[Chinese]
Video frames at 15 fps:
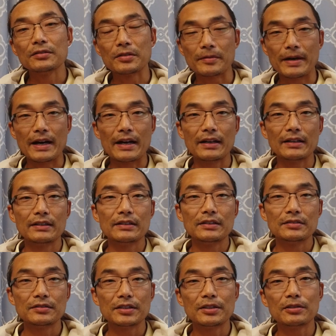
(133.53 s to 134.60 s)
对吧？
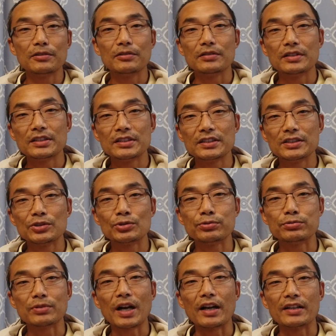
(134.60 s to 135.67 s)
最后是
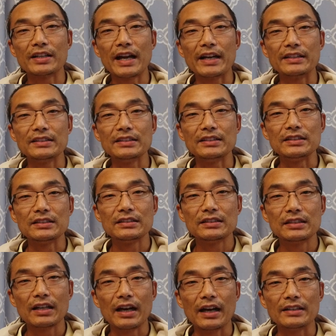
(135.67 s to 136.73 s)
土尔战役
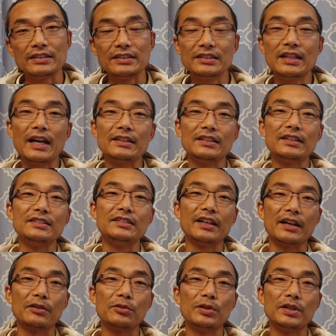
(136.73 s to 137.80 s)
啊，一战定
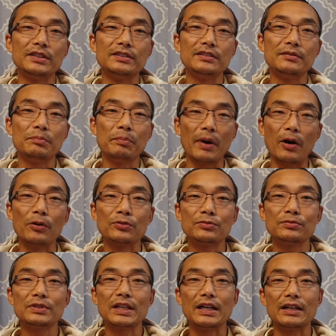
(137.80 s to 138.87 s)
乾坤，保
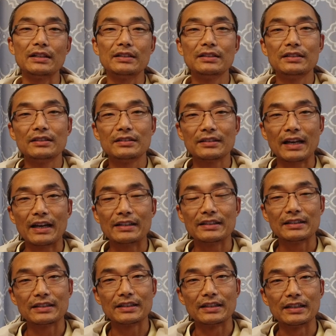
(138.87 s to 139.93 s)
住了他
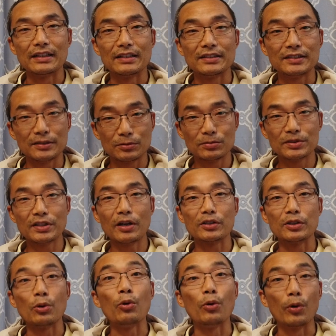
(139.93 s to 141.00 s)
的这个基督教
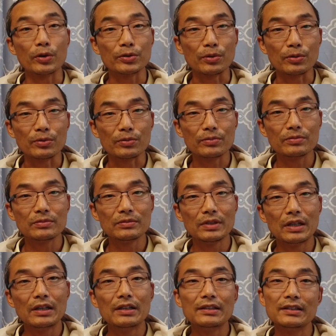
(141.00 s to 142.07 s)
的火种。
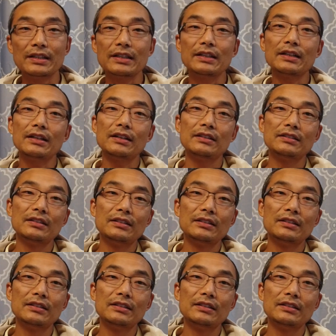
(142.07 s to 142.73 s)
这个，